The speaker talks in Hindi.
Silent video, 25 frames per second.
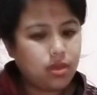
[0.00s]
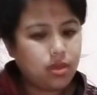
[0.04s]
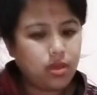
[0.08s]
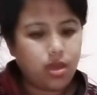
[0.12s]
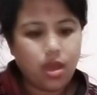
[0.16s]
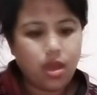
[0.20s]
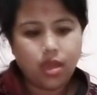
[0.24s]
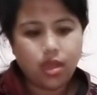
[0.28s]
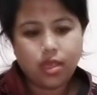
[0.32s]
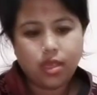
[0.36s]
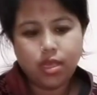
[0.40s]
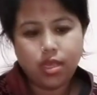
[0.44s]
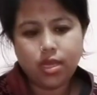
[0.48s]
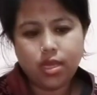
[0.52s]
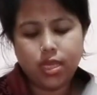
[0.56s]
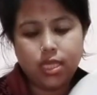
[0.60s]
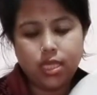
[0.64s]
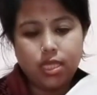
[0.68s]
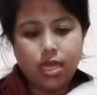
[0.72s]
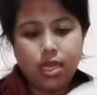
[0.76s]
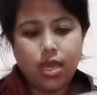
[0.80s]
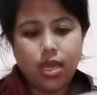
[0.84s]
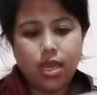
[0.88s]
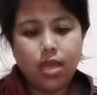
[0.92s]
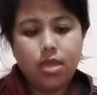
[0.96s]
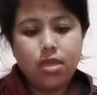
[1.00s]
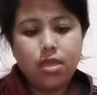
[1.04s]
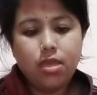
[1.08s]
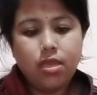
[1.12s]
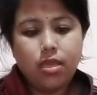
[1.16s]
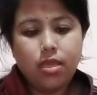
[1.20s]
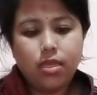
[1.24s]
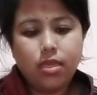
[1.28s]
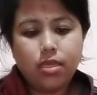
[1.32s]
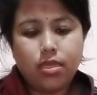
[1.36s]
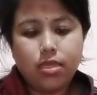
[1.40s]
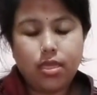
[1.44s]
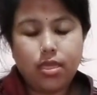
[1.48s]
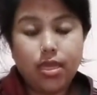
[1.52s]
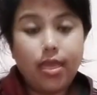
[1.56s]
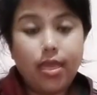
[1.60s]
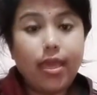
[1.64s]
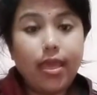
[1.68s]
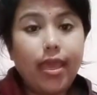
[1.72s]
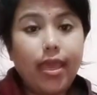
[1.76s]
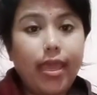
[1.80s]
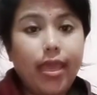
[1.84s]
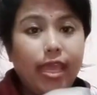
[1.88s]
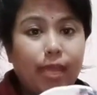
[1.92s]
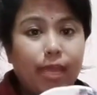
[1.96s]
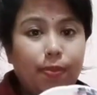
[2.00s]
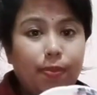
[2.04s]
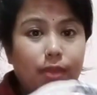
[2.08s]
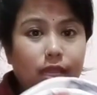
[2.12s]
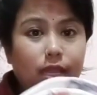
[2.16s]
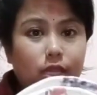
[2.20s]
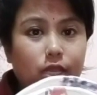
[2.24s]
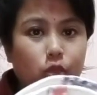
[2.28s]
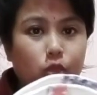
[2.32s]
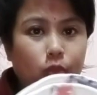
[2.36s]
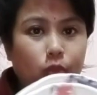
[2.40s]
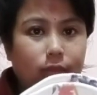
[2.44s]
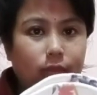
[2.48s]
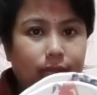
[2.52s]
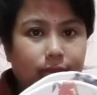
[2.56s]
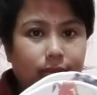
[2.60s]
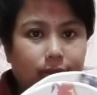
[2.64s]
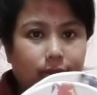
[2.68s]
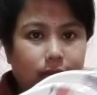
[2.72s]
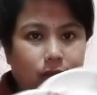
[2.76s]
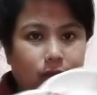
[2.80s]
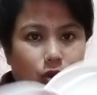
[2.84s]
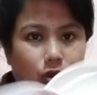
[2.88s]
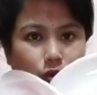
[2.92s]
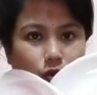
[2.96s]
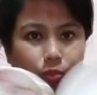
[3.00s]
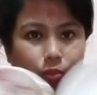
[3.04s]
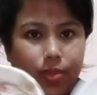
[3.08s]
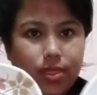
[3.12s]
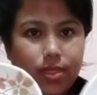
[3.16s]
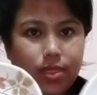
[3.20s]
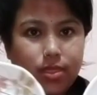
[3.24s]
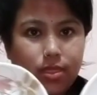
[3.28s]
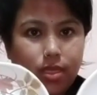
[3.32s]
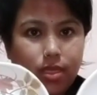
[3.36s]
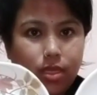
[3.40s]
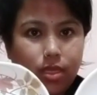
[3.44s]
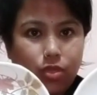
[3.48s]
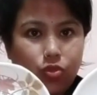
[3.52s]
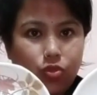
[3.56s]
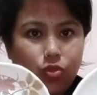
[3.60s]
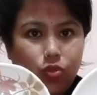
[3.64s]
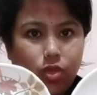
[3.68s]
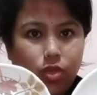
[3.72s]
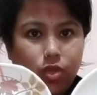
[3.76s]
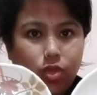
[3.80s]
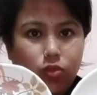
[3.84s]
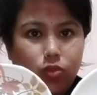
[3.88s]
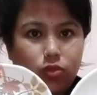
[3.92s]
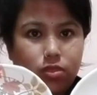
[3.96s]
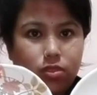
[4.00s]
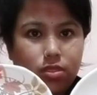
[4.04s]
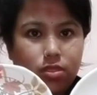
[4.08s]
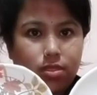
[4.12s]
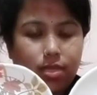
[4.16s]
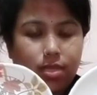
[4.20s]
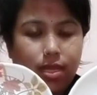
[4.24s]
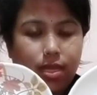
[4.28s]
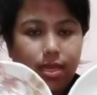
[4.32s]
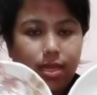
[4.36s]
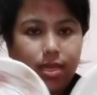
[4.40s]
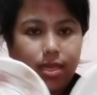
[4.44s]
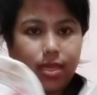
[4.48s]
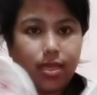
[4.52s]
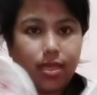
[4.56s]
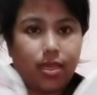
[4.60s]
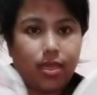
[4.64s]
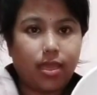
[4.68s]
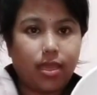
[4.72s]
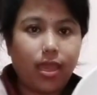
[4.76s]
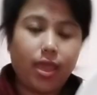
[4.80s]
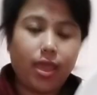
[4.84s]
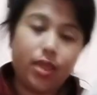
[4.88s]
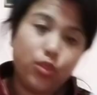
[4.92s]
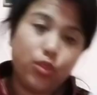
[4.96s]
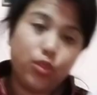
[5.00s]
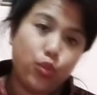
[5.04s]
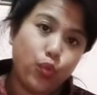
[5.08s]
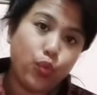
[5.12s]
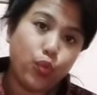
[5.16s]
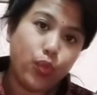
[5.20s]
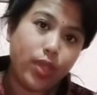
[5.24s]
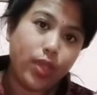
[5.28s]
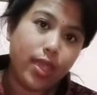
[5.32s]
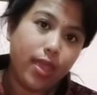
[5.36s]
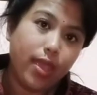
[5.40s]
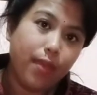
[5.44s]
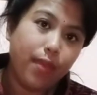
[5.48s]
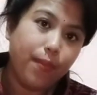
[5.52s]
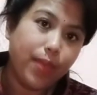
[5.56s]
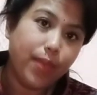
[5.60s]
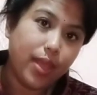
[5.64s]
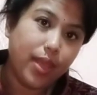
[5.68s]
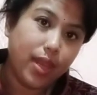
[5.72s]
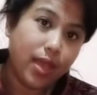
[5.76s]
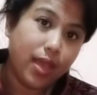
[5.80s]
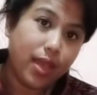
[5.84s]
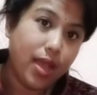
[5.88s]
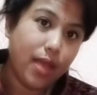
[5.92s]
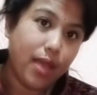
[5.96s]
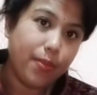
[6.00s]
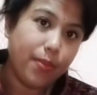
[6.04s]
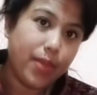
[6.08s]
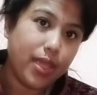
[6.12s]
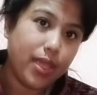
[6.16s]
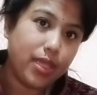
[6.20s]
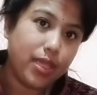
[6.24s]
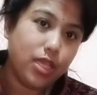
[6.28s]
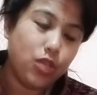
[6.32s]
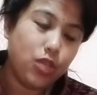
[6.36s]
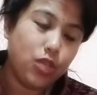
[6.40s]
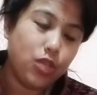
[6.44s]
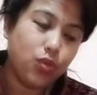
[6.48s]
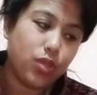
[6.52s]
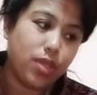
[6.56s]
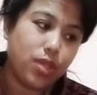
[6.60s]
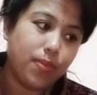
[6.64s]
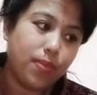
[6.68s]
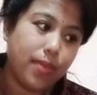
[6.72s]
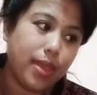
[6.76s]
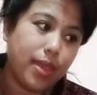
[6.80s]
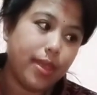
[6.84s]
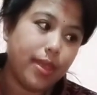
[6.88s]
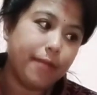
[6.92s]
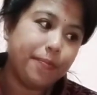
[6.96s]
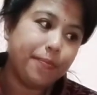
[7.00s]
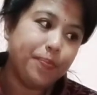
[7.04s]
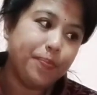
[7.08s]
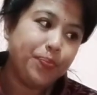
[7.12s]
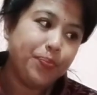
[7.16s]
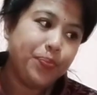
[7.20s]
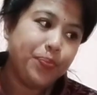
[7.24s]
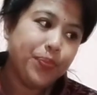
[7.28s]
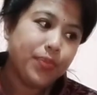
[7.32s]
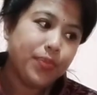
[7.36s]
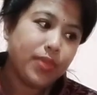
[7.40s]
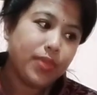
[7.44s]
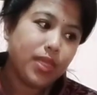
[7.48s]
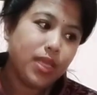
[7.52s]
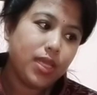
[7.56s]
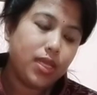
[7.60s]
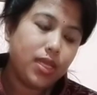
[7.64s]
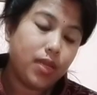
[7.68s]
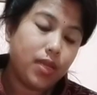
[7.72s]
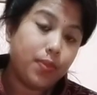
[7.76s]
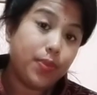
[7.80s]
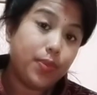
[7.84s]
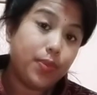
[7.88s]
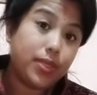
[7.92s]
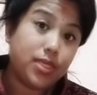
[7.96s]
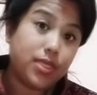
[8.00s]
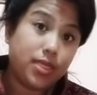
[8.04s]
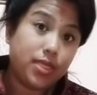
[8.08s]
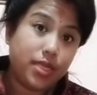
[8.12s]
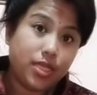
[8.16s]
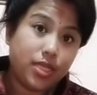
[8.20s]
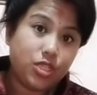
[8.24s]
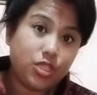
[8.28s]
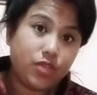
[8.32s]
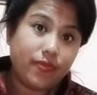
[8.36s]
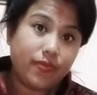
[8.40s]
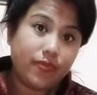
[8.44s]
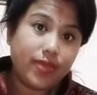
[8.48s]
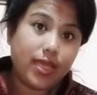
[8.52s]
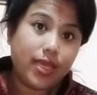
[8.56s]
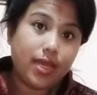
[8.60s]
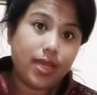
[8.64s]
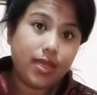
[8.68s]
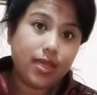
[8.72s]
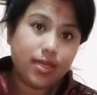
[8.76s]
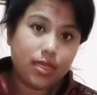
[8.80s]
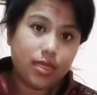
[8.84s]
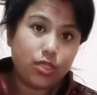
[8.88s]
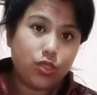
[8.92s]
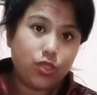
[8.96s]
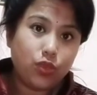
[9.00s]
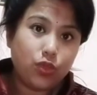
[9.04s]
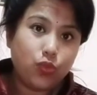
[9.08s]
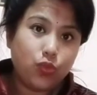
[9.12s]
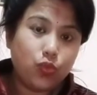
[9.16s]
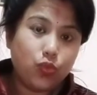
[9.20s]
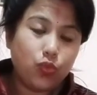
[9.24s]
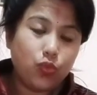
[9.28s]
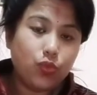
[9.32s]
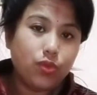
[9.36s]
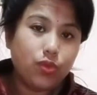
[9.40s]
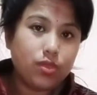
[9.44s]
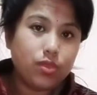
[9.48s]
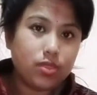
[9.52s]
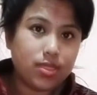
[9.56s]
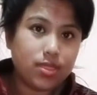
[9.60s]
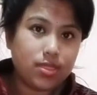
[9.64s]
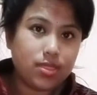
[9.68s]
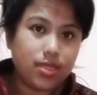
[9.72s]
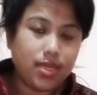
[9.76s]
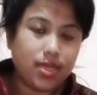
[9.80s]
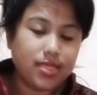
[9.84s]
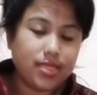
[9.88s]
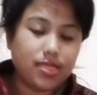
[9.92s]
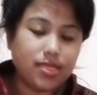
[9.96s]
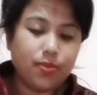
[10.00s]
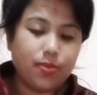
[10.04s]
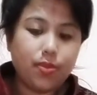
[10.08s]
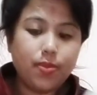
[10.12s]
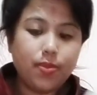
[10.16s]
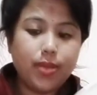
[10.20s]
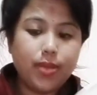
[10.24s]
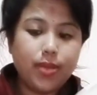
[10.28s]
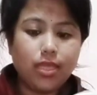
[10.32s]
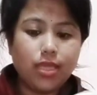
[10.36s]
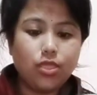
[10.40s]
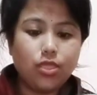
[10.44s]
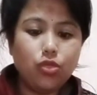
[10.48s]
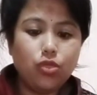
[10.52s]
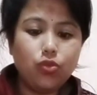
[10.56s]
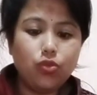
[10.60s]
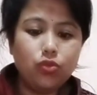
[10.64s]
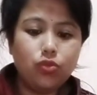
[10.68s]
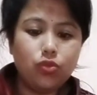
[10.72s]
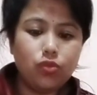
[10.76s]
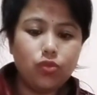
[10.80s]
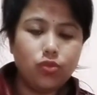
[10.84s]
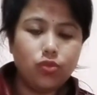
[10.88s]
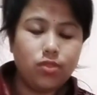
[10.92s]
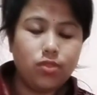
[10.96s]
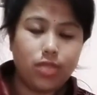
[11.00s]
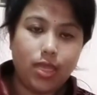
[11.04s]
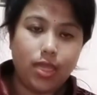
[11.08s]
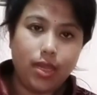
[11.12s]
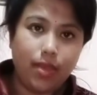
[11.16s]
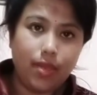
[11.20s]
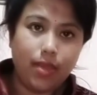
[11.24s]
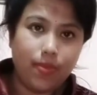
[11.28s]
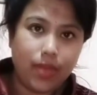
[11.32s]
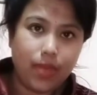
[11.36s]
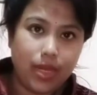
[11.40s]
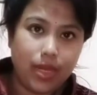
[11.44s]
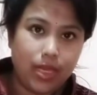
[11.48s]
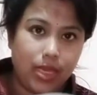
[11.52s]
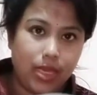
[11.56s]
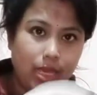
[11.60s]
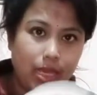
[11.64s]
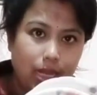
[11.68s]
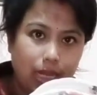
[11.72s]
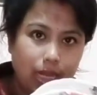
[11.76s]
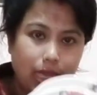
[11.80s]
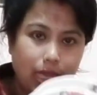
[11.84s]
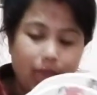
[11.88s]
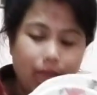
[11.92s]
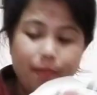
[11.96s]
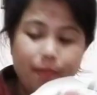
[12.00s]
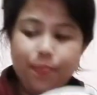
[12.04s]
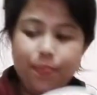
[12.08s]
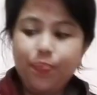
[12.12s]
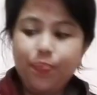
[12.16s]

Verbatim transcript: हाँ ये नहीं था ये है एक प्लेट ट्वेंटी नाइन रुपीज़ की तो ये कुछ इस तरीके की है तो ये मेरे काम आएगी क्योंकि मैं प्रेजेंटेशन वगैरह करती हूँ जैसे रेसिपी बनाती हूँ तो उसके लिए मैंने ये लिया